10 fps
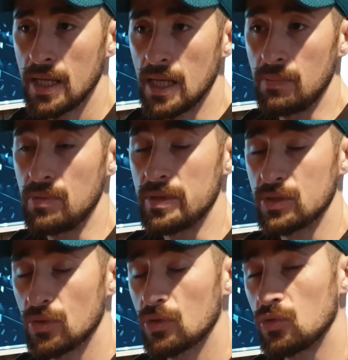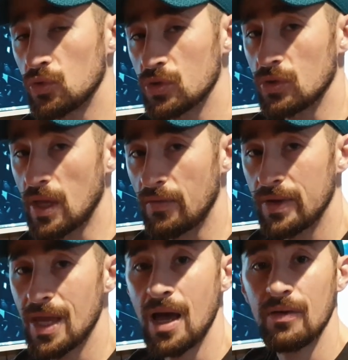Et puis bien sûr, toujours ce
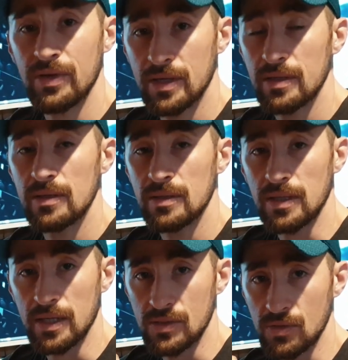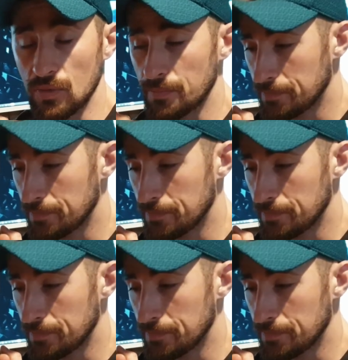travail avec traction.